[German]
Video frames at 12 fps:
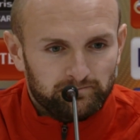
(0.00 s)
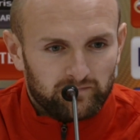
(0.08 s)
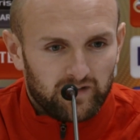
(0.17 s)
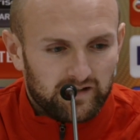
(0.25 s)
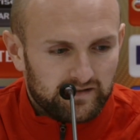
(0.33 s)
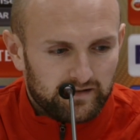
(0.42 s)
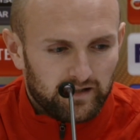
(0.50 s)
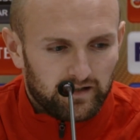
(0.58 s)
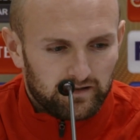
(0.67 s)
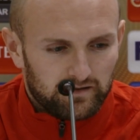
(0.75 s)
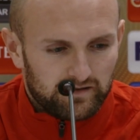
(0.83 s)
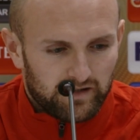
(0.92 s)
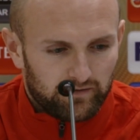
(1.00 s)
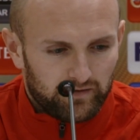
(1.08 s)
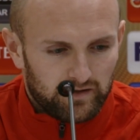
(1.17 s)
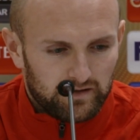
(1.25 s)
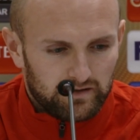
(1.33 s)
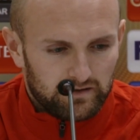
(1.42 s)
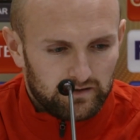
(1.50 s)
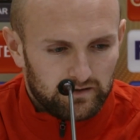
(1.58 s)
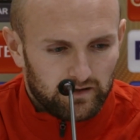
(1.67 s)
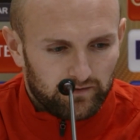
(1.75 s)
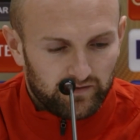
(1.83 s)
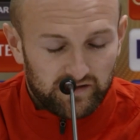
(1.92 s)
im letzten Jahr äh, sehr viel
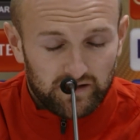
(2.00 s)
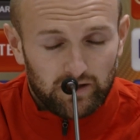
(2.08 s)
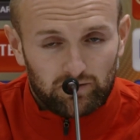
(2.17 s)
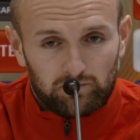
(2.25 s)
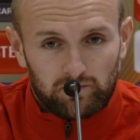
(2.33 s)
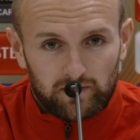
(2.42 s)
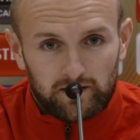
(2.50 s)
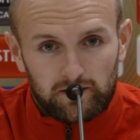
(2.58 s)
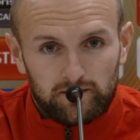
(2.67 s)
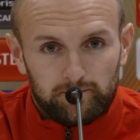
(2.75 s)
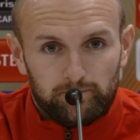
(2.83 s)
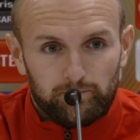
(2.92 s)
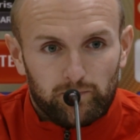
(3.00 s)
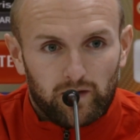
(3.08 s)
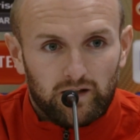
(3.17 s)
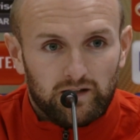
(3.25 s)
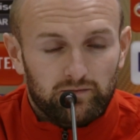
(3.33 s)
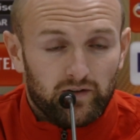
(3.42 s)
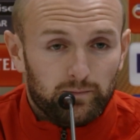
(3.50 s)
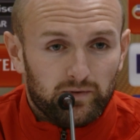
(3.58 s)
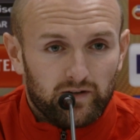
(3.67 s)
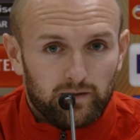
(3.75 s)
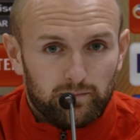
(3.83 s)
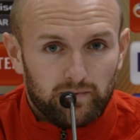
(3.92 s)
investiert, um ähm, in dem
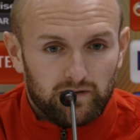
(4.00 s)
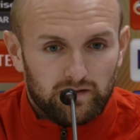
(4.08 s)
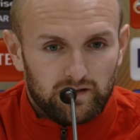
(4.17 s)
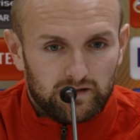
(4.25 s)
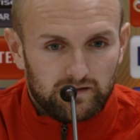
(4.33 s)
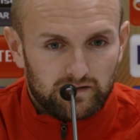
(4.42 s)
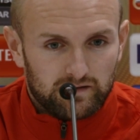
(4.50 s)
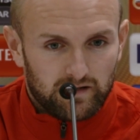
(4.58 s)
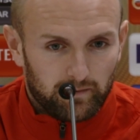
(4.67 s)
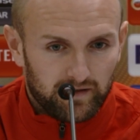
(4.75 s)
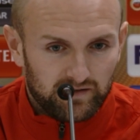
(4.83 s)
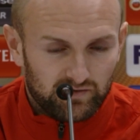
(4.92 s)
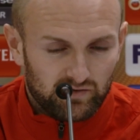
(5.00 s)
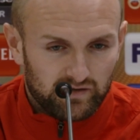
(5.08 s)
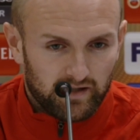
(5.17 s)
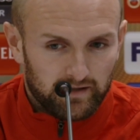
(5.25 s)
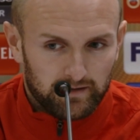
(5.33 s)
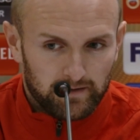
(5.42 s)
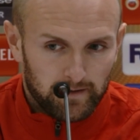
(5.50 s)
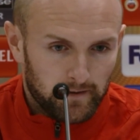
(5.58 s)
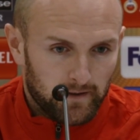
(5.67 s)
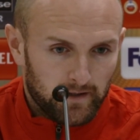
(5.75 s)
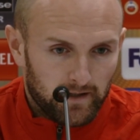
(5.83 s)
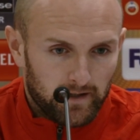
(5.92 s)
Wettbewerb jetzt dabei zu sein.
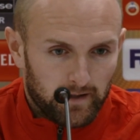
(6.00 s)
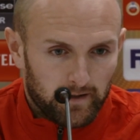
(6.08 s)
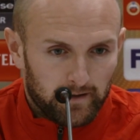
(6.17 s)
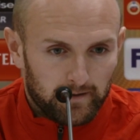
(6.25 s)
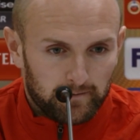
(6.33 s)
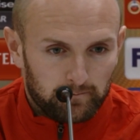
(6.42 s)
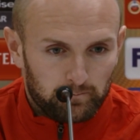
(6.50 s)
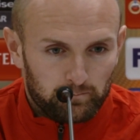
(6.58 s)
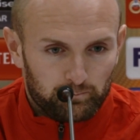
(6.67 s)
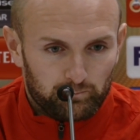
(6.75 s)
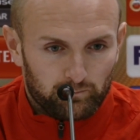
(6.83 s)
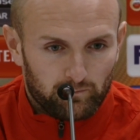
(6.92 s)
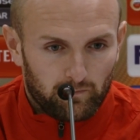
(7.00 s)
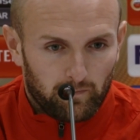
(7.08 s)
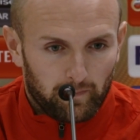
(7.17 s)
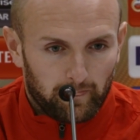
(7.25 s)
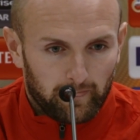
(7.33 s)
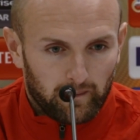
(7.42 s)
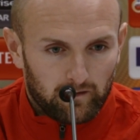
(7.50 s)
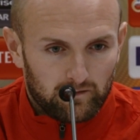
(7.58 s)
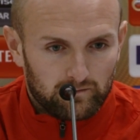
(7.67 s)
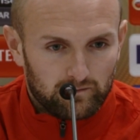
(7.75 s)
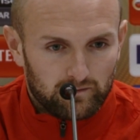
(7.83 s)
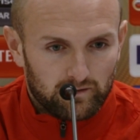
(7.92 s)
Ähm,
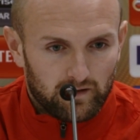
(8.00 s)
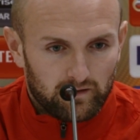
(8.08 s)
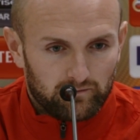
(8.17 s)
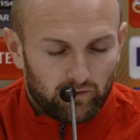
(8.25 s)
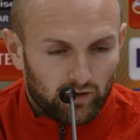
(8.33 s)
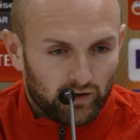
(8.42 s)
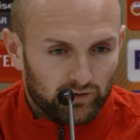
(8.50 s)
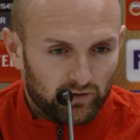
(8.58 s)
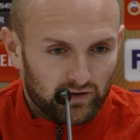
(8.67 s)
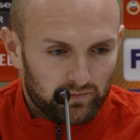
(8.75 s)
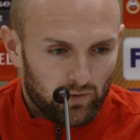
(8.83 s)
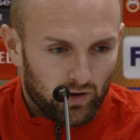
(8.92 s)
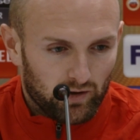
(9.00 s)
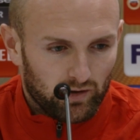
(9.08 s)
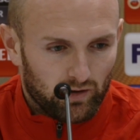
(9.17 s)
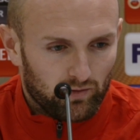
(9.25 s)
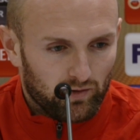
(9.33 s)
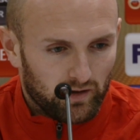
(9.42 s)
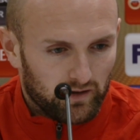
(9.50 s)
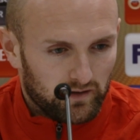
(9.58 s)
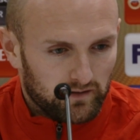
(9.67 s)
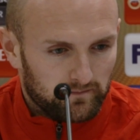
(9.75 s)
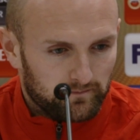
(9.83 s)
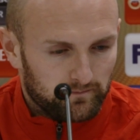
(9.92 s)
wollen natürlich morgen auch
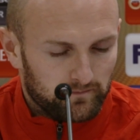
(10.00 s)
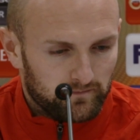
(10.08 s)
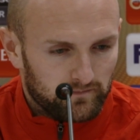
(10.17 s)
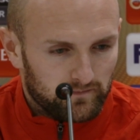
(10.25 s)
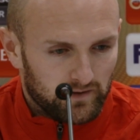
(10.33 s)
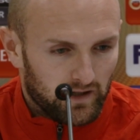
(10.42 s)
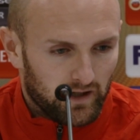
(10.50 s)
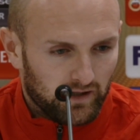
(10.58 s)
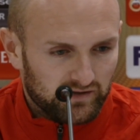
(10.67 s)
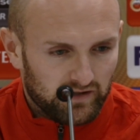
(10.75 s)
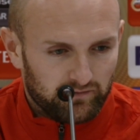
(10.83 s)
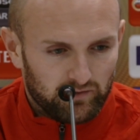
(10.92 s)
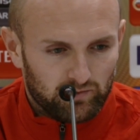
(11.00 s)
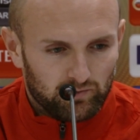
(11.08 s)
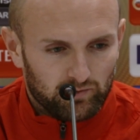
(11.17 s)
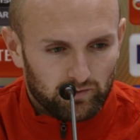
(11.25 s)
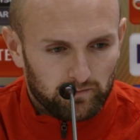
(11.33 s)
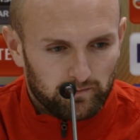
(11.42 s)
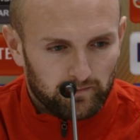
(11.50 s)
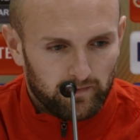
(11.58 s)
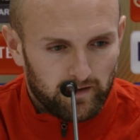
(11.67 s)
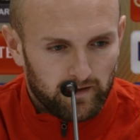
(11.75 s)
ähm, ja, alles dafür tun, um,